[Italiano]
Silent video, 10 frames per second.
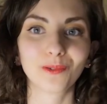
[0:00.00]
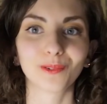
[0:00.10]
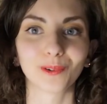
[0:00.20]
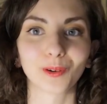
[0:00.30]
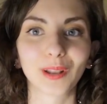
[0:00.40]

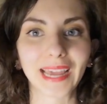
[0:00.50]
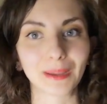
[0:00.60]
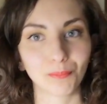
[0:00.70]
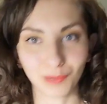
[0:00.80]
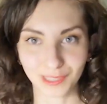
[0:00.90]
uno non è
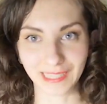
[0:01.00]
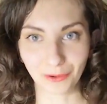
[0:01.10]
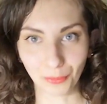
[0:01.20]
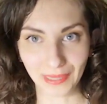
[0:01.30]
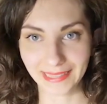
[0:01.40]
che possa
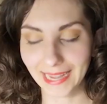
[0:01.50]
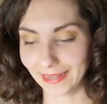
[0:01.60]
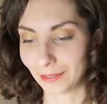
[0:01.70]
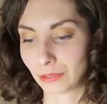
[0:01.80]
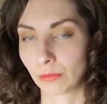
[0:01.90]

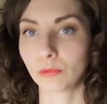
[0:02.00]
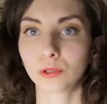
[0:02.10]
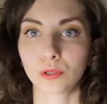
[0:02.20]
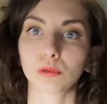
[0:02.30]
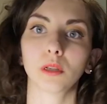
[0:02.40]
comandare le sue
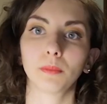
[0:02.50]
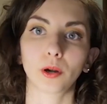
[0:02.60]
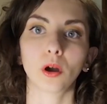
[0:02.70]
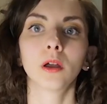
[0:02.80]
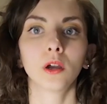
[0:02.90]
emozioni,
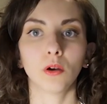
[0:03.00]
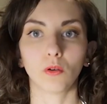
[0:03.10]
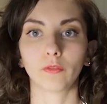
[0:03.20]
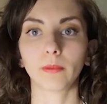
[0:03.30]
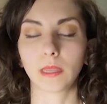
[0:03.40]
però
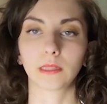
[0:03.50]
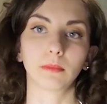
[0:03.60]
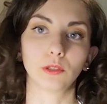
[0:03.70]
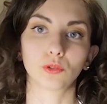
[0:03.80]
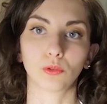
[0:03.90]
ovviamente
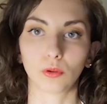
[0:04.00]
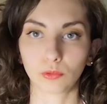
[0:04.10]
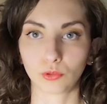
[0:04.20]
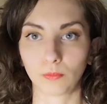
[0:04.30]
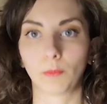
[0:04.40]
mi sono
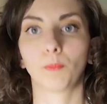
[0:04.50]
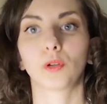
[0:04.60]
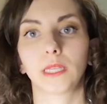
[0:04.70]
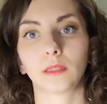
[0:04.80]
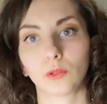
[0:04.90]
insomma un
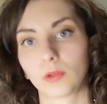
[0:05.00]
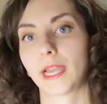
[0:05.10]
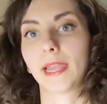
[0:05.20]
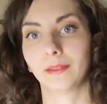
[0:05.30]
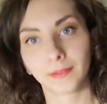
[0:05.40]
po' detto
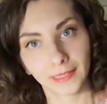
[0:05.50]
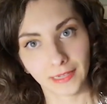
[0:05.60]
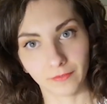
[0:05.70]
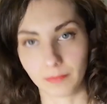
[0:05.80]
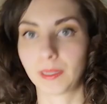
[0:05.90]
ok,
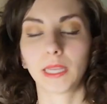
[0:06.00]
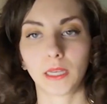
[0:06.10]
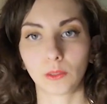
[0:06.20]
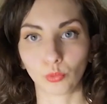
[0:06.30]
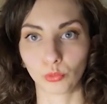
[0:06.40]
va
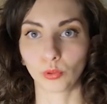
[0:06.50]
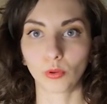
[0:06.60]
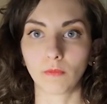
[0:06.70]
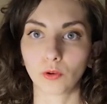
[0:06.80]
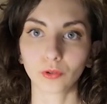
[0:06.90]
bene, tutto
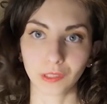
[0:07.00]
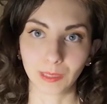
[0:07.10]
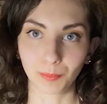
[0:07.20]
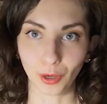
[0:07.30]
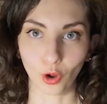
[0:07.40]
nuovo
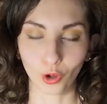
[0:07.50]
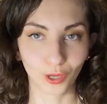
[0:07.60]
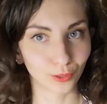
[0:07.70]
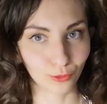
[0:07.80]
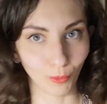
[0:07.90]
così, però
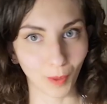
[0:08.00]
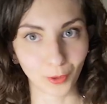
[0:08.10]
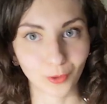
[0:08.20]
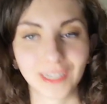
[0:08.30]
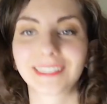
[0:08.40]
insomma
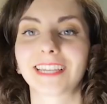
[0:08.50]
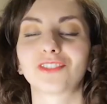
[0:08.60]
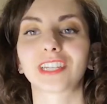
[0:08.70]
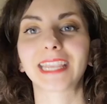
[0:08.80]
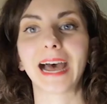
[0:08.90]
non
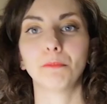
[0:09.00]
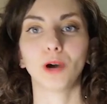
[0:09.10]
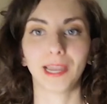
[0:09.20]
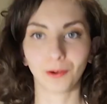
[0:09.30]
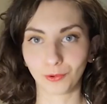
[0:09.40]

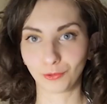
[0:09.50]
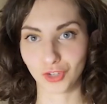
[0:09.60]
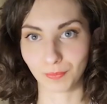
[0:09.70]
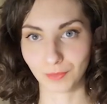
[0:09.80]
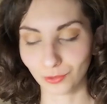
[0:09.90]
esageriamo, ecco, non
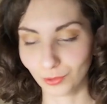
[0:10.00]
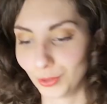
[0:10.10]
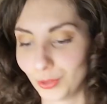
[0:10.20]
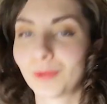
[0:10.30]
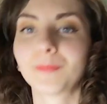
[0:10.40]
c'è
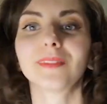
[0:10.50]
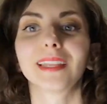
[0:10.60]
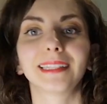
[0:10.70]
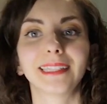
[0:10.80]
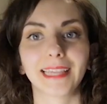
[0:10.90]
bisogno
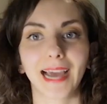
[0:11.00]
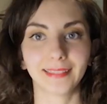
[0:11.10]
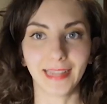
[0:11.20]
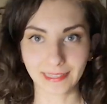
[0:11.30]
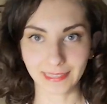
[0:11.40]
di
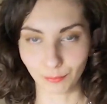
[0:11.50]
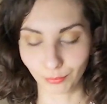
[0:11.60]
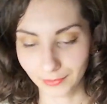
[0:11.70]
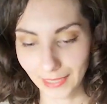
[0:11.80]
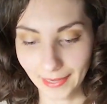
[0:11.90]
andarsi a
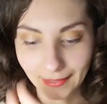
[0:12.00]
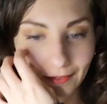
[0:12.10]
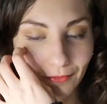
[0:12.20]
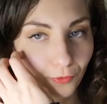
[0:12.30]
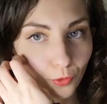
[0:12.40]
buttare
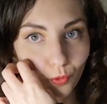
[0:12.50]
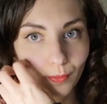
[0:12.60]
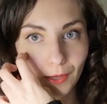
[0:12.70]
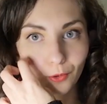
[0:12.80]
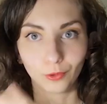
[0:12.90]
nel
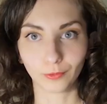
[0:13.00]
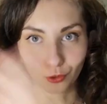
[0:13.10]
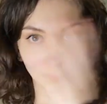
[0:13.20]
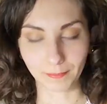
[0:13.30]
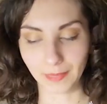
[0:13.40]
fiume o
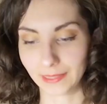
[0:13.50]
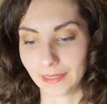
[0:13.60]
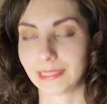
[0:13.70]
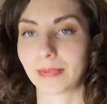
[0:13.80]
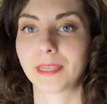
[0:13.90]
insomma
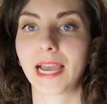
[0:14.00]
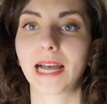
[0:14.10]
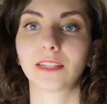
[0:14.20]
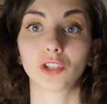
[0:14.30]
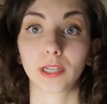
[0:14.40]
mettersi a
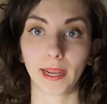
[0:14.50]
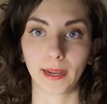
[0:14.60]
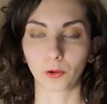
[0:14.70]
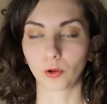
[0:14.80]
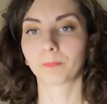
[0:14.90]
piangere,
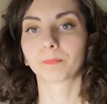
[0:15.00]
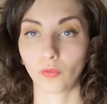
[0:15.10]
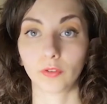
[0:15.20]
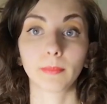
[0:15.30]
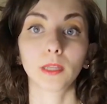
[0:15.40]
ecco
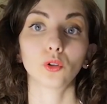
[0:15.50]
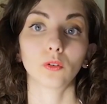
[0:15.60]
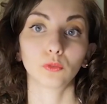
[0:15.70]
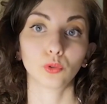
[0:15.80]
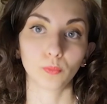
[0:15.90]
ovviamente ho
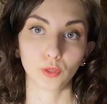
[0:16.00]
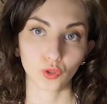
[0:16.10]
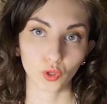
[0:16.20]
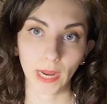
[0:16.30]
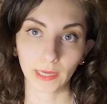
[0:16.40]
avuto
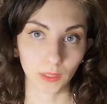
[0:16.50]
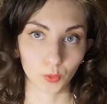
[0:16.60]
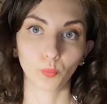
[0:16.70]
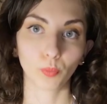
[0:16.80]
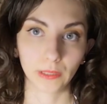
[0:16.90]
bisogno anche di
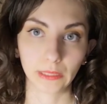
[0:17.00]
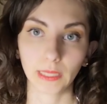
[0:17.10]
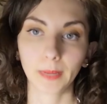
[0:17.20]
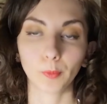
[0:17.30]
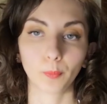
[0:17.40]
un po' di
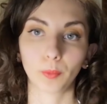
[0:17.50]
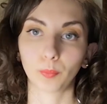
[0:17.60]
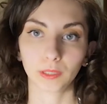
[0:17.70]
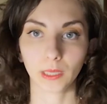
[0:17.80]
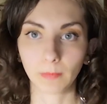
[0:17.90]
tempo per
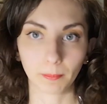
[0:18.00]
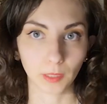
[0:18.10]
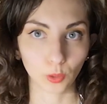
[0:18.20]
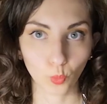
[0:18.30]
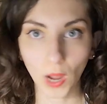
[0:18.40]
potermi
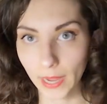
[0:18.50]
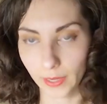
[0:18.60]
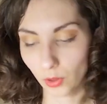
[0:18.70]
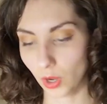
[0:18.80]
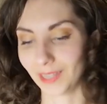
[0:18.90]

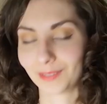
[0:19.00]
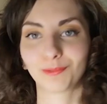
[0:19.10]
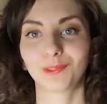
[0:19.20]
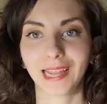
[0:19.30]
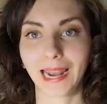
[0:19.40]
abituare no, a
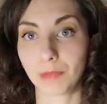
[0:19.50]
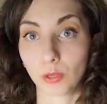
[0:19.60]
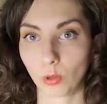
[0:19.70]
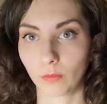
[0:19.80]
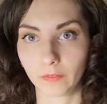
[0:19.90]
tutta la mia
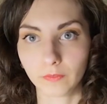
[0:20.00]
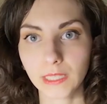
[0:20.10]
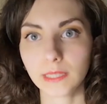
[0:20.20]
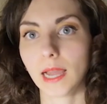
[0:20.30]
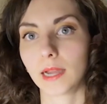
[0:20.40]
nuova
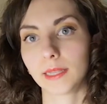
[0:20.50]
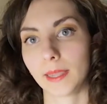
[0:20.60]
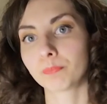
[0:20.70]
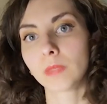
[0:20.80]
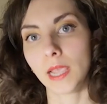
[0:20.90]
vita,
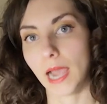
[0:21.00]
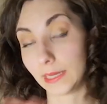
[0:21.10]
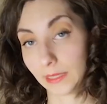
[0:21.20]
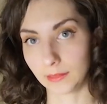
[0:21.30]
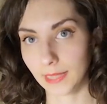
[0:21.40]
anche
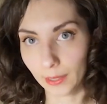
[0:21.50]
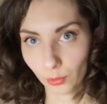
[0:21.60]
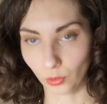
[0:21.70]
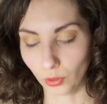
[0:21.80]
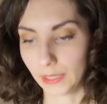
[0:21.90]

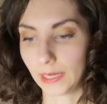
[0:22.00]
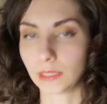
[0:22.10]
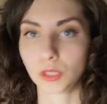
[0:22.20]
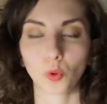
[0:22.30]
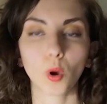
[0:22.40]
all'interno no, della
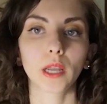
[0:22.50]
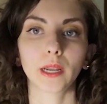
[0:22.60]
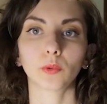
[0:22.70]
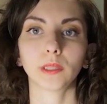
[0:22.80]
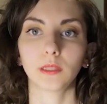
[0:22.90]

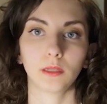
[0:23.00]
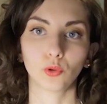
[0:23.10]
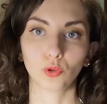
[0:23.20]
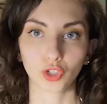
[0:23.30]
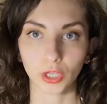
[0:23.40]
scuola, quindi
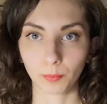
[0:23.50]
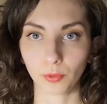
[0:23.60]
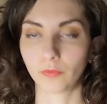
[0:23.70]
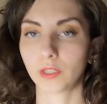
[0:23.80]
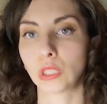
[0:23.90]
conoscere i
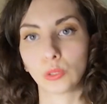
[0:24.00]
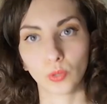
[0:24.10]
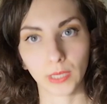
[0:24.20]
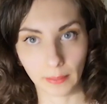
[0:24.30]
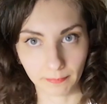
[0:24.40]

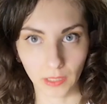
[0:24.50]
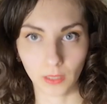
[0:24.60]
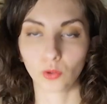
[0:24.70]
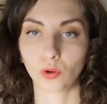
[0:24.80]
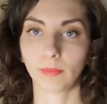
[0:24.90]
professori, capire
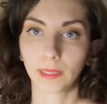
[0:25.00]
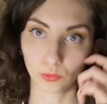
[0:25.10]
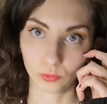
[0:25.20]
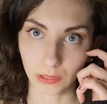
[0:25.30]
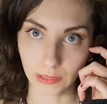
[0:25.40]
il loro
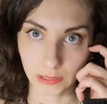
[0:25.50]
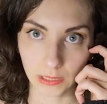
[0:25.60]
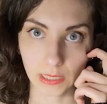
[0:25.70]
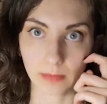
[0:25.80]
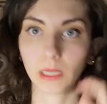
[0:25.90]
metodo di
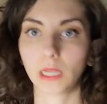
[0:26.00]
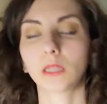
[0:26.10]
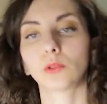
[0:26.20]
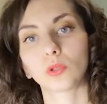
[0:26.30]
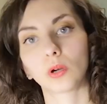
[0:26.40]

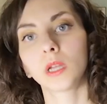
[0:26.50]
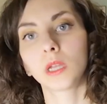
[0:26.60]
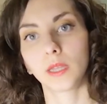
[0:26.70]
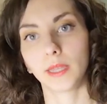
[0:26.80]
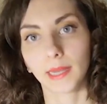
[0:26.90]
insegnamento,
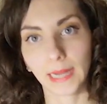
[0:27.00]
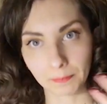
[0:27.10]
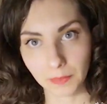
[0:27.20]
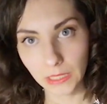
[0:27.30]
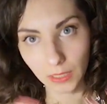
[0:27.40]
eh,
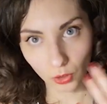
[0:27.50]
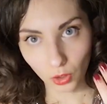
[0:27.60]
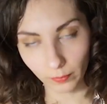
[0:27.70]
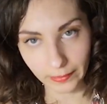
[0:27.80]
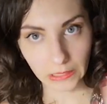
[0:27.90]
capire
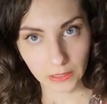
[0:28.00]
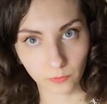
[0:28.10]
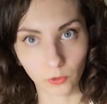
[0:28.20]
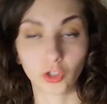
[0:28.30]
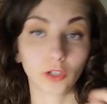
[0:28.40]
no, come si
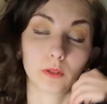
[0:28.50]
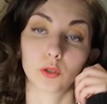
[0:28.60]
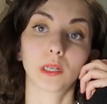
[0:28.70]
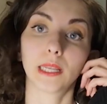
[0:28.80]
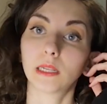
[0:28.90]

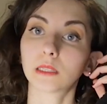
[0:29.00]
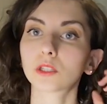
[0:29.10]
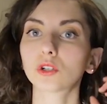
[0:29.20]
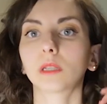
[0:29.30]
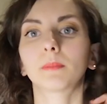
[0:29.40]
svolgevano le
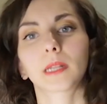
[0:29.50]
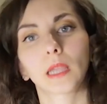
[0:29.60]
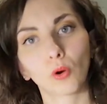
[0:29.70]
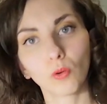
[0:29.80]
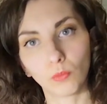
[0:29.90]
lezioni,
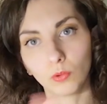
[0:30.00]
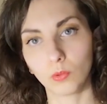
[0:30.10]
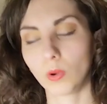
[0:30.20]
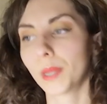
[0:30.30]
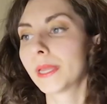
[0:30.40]
perché
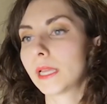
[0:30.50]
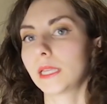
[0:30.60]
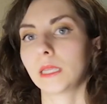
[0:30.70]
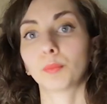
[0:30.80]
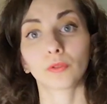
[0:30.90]
comunque
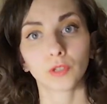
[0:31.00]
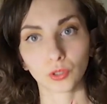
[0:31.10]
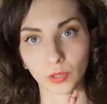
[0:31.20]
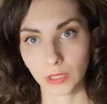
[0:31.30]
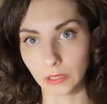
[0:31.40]
i
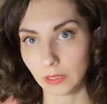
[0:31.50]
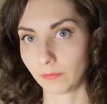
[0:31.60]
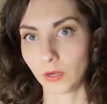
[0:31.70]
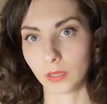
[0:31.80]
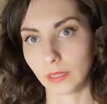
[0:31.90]
professori
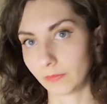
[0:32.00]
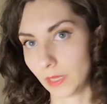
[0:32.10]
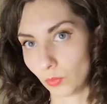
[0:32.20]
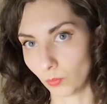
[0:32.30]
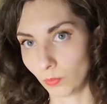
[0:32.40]
tendevano ad
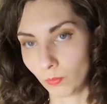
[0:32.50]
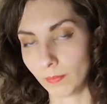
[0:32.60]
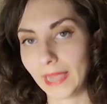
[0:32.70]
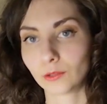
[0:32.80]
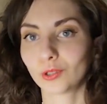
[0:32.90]
avere un
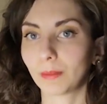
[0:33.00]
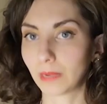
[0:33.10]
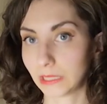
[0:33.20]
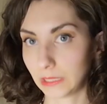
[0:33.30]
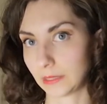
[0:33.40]
metodo
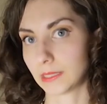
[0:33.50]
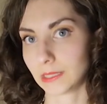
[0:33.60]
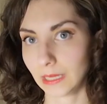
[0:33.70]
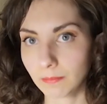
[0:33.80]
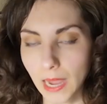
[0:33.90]
abbastanza
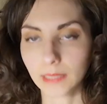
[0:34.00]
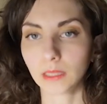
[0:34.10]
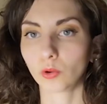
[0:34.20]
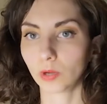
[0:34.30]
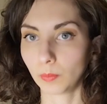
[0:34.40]

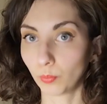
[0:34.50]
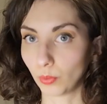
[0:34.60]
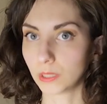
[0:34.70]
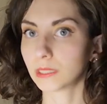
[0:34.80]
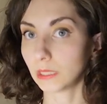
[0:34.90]
schematico che
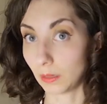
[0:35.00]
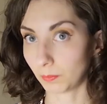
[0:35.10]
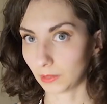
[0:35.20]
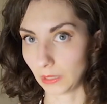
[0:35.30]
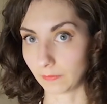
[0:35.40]
poi si
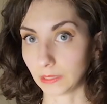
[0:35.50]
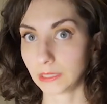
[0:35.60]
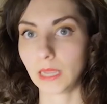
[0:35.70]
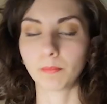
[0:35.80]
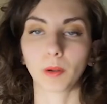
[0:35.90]
ripeteva
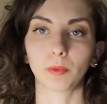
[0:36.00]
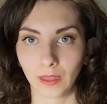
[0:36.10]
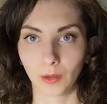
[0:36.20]
sempre.